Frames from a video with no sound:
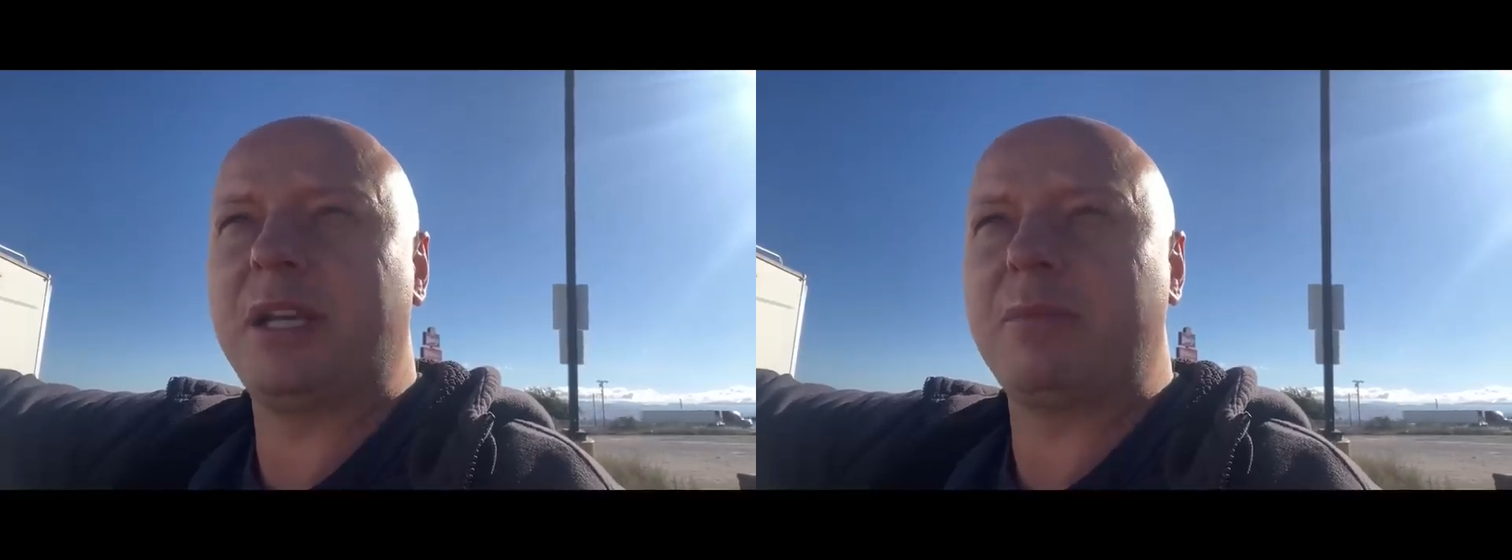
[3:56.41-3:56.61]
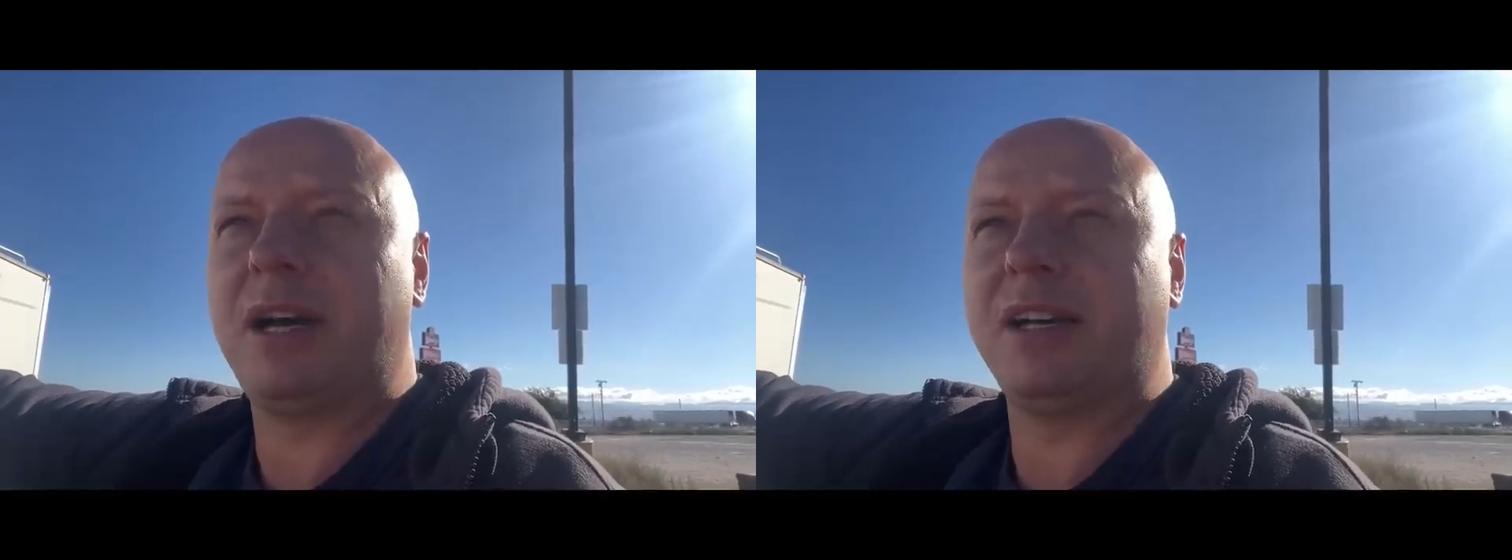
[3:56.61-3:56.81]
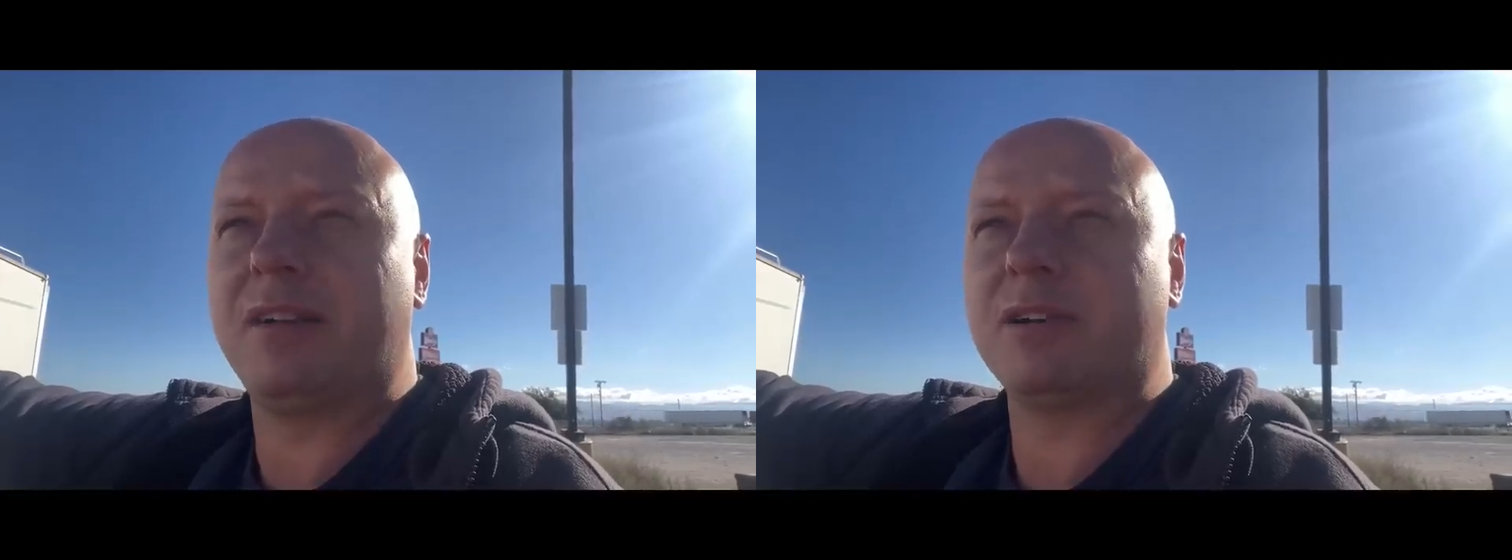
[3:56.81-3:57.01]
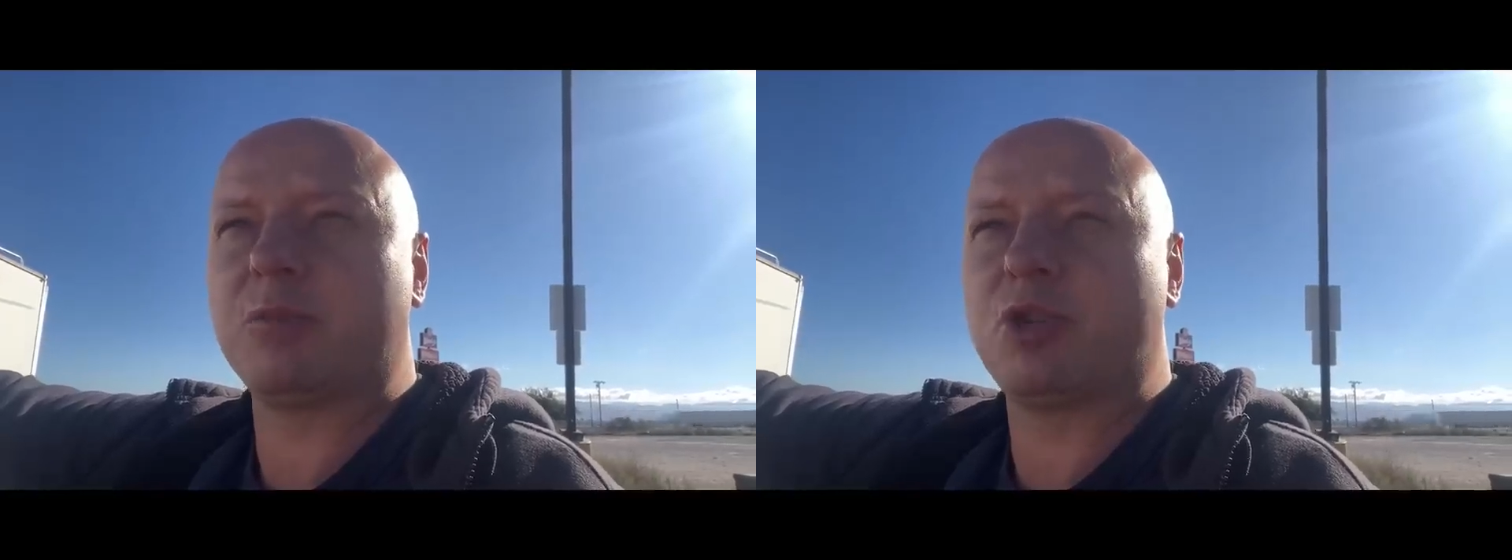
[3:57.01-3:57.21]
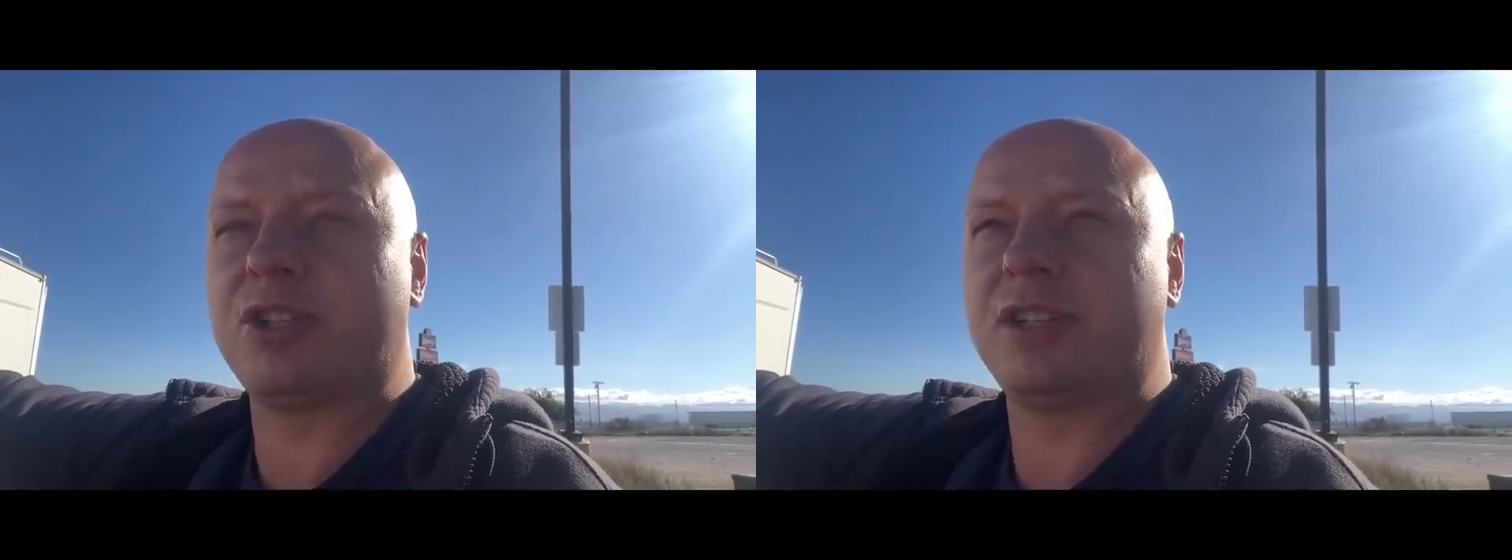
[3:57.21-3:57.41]
минимальная
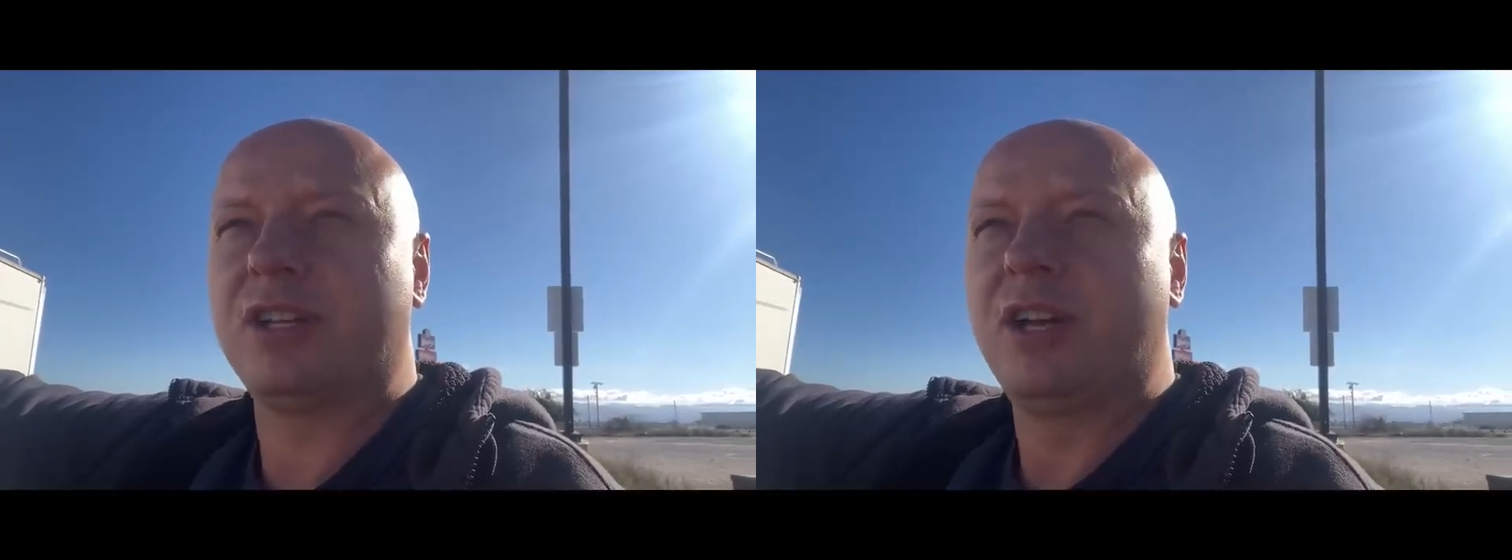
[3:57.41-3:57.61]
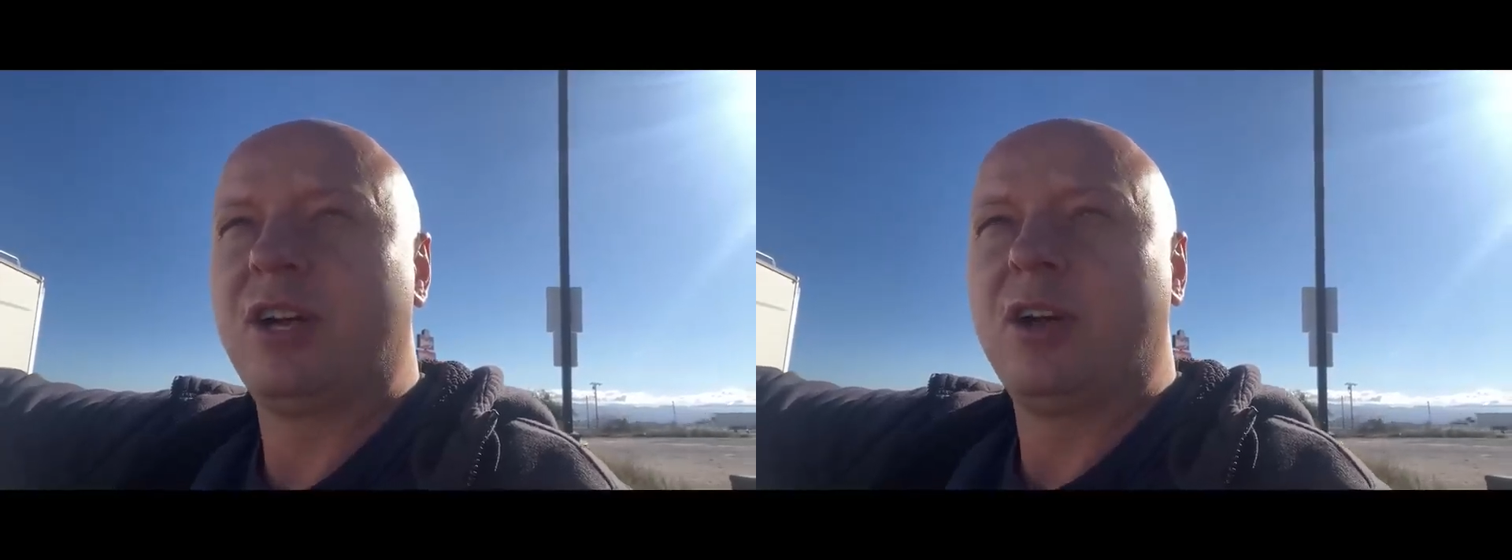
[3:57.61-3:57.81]
возможность